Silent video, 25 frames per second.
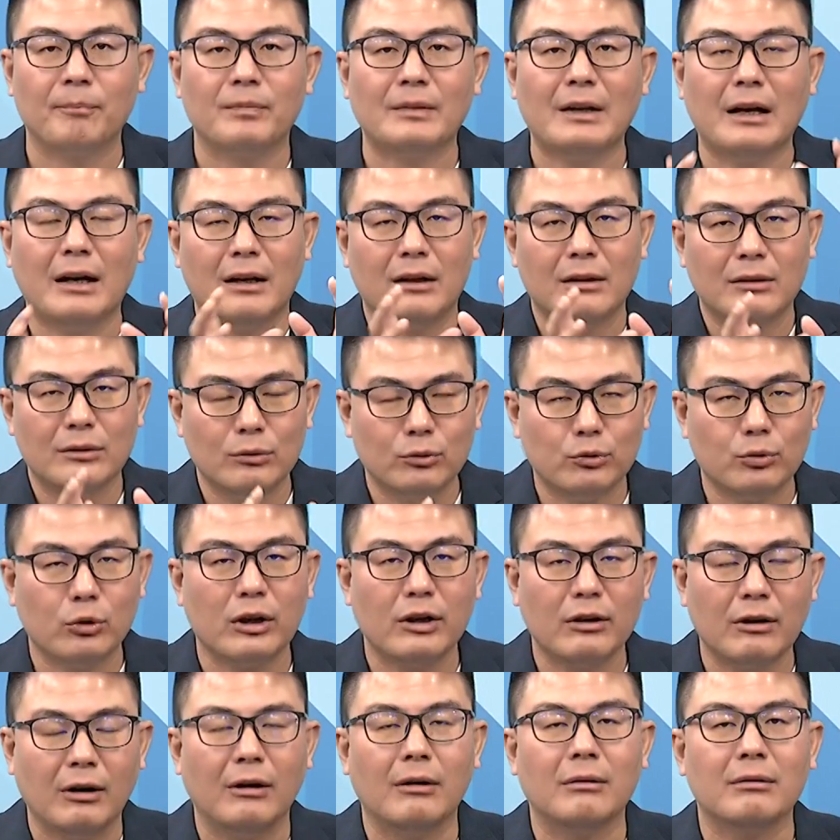那
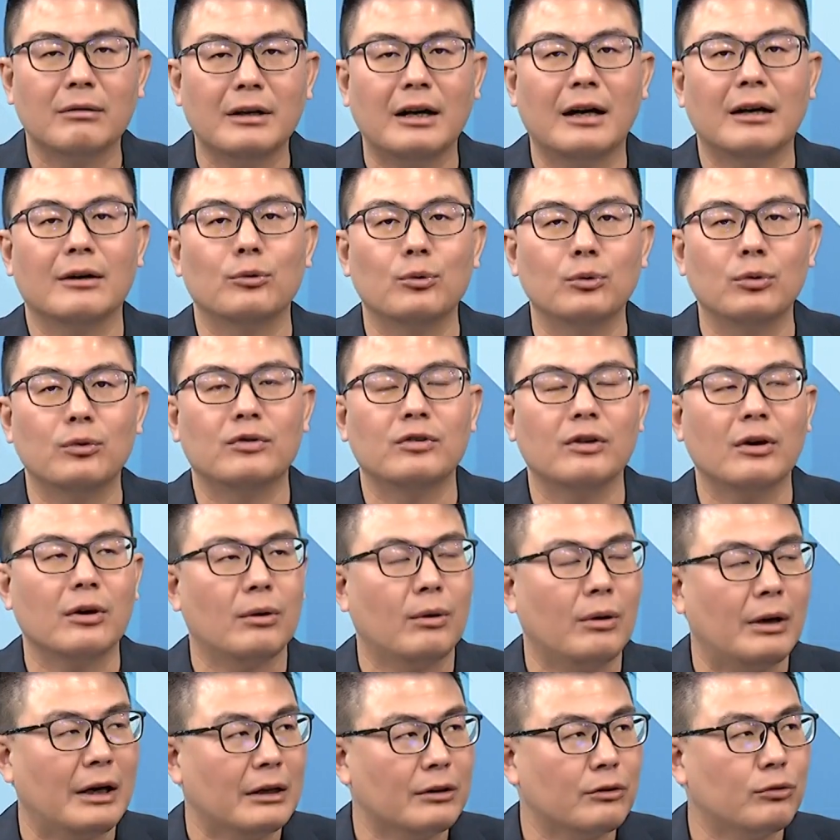最后让于振
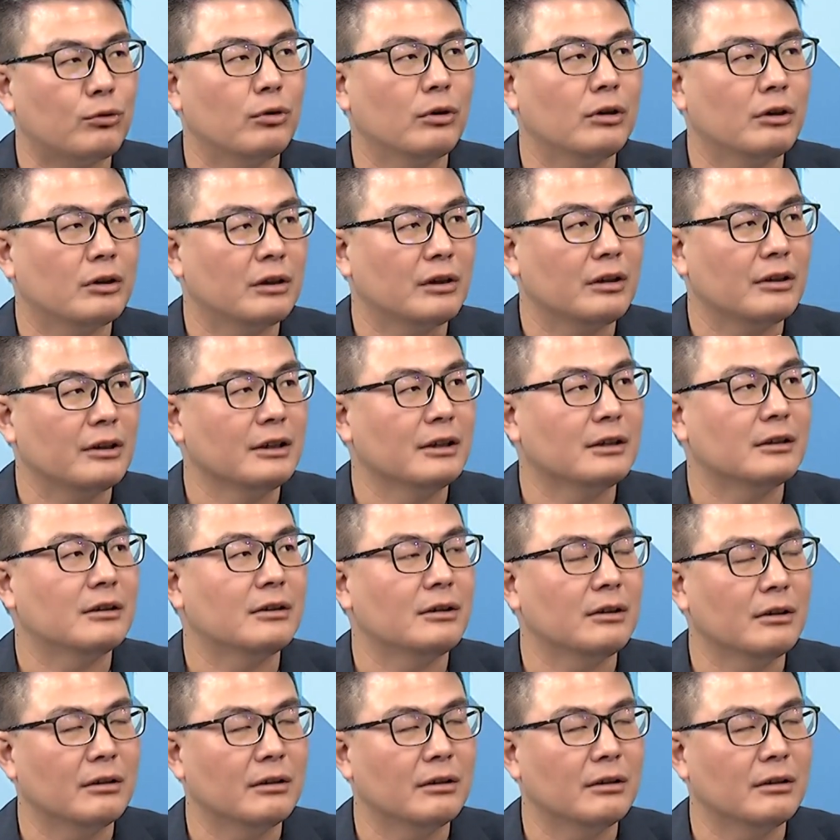煌觉得一。